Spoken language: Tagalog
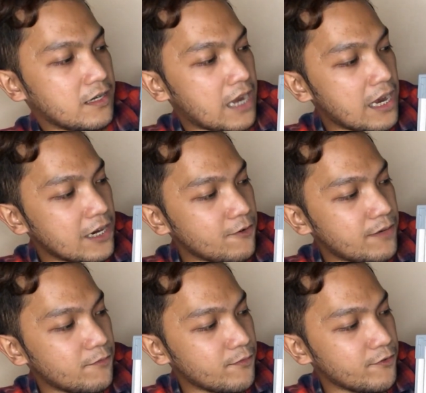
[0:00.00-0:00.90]

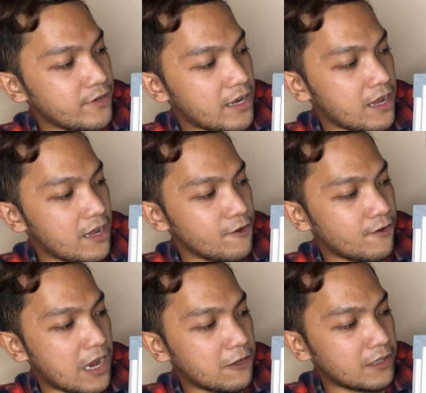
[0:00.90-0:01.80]
gagawin mo muna
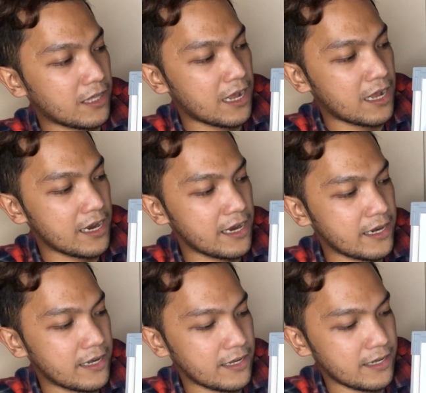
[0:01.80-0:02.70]
yung
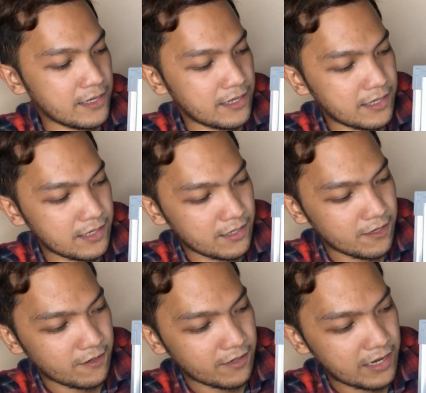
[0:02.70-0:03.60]
outline.
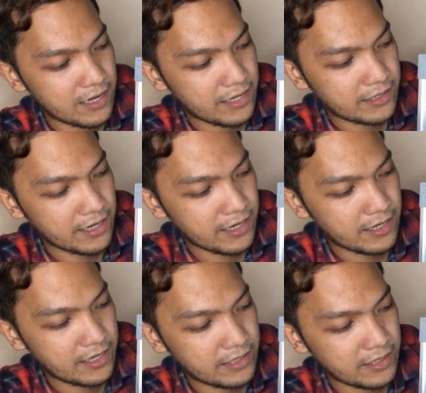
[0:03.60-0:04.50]
Okay, let's
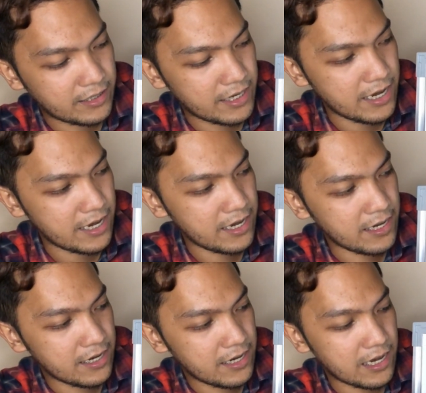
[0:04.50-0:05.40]
say this is C.
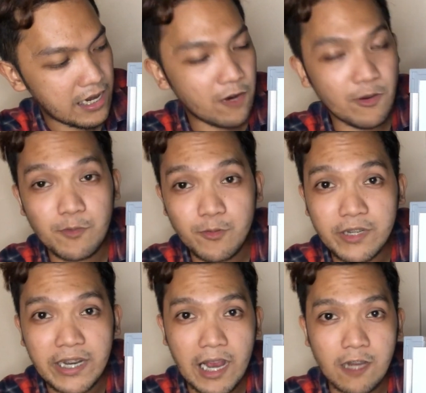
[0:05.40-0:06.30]
Gagawin mo
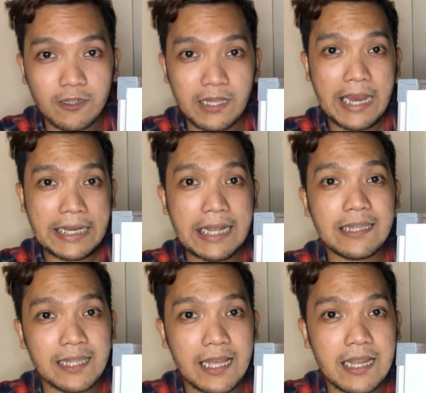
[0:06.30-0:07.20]
muna yung outline
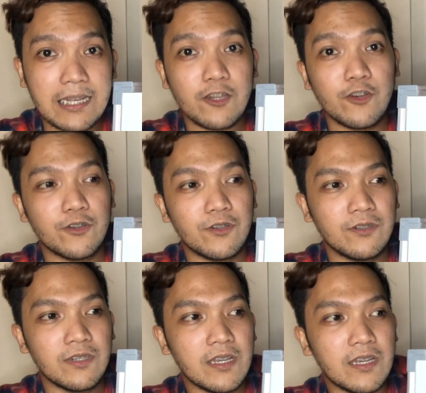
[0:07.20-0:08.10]
and then
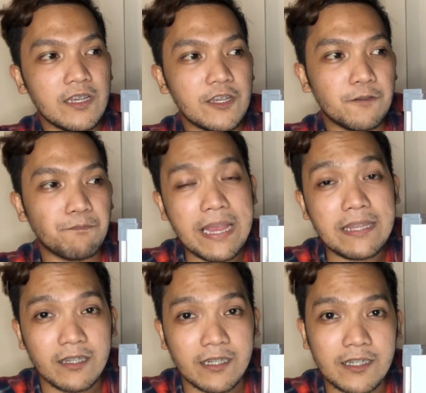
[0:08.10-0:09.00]
yung yung
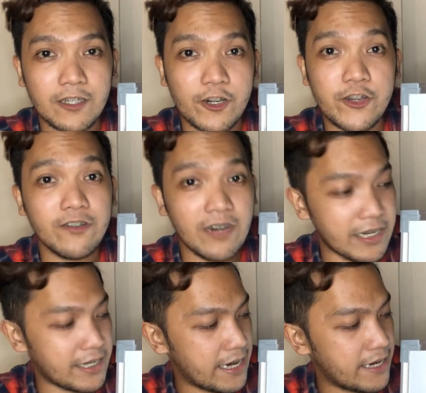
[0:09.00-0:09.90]
painter or yung
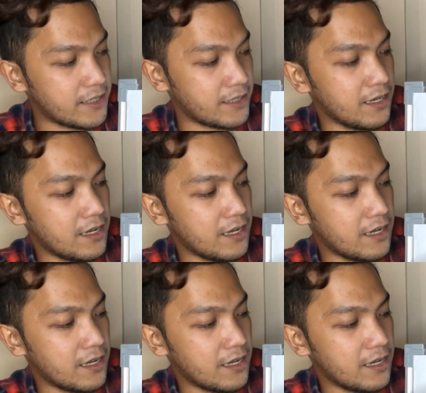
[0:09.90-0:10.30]
artist,